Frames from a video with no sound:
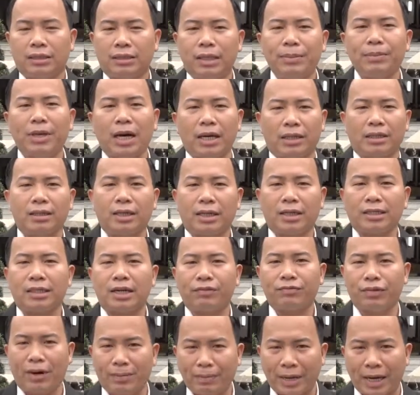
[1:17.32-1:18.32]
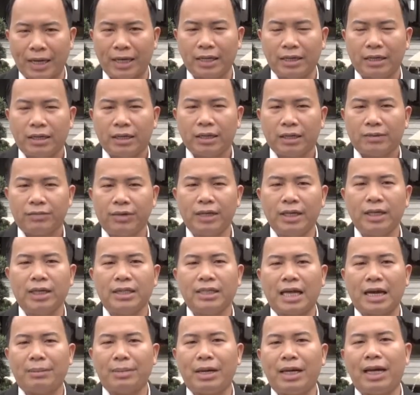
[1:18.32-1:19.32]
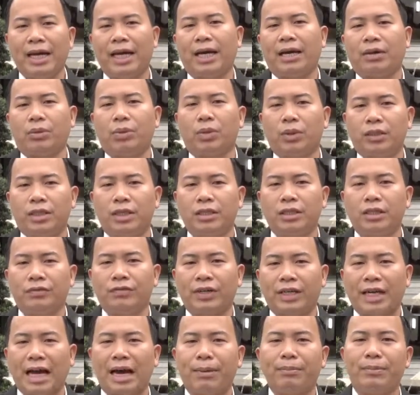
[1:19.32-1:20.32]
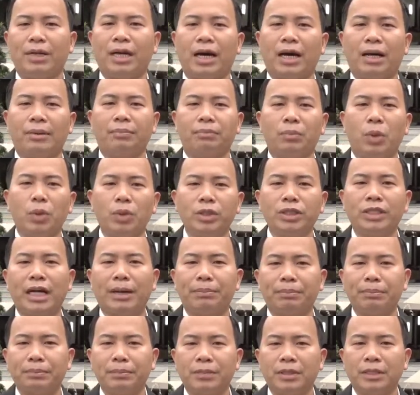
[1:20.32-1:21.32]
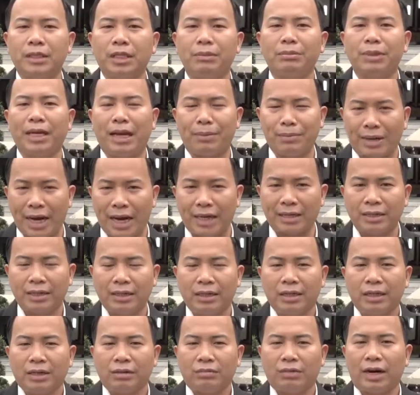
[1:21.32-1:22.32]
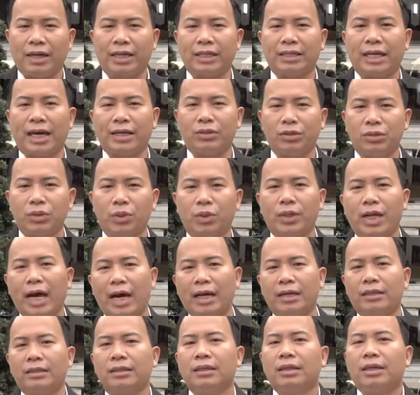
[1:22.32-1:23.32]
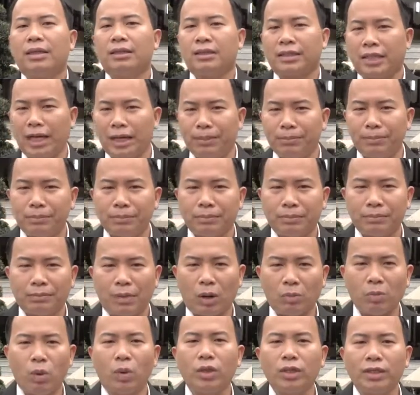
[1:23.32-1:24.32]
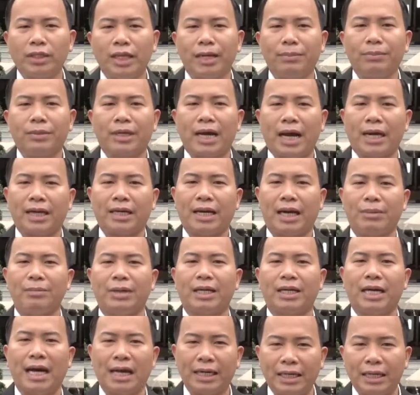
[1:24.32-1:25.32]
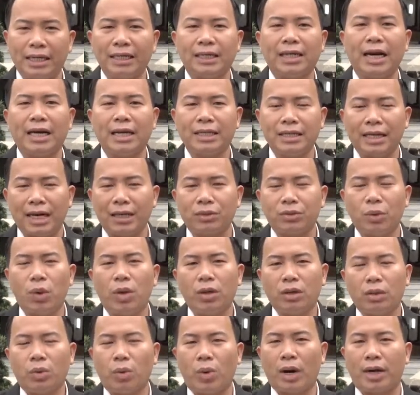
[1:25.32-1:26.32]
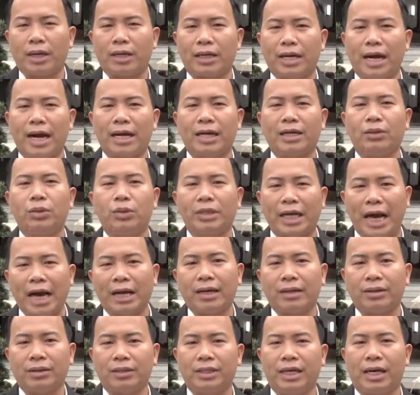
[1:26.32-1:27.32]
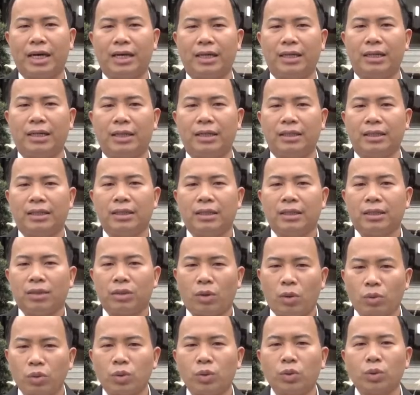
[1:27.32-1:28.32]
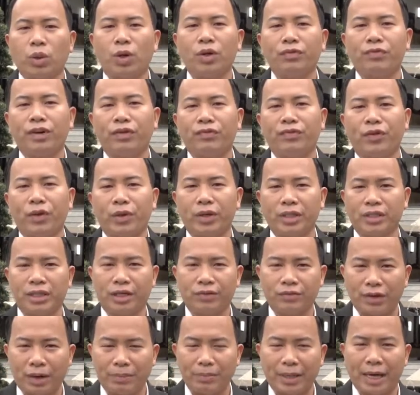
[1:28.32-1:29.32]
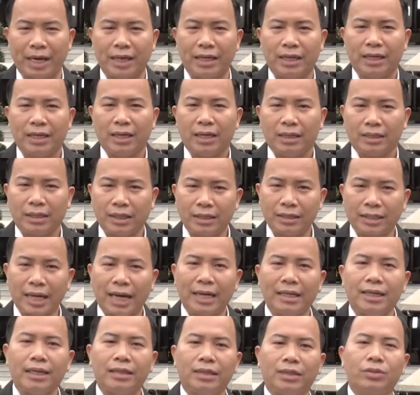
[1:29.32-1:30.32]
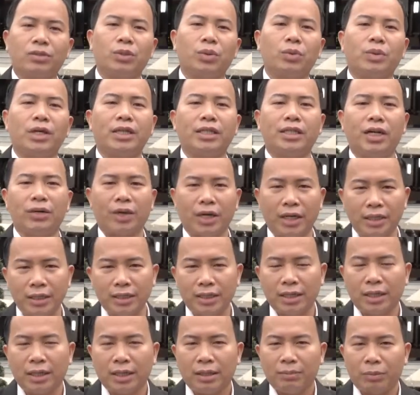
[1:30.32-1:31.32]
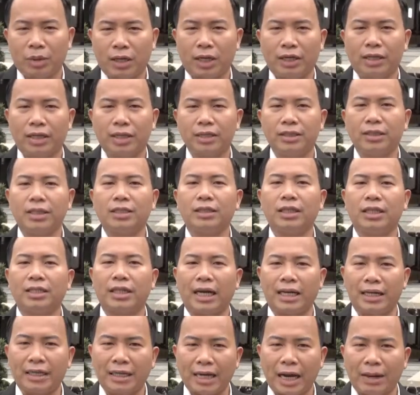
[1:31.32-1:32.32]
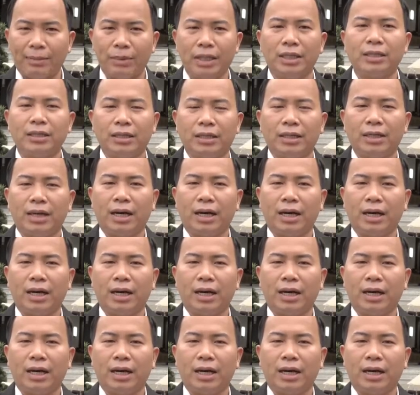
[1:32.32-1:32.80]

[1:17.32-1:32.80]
tiếp cận được cái sản phẩm này với cái giá bán lẻ của thị trường Việt Nam là 495.000. Và hiện tại chúng tôi đang mong muốn tìm các cái đại lý, các cái nhà thuốc hoặc các cái đối tác có thể là cùng chúng tôi phân phối cái sản phẩm này tới tay người tiêu dùng được nhiều hơn. Một lần nữa xin chân thành cảm ơn.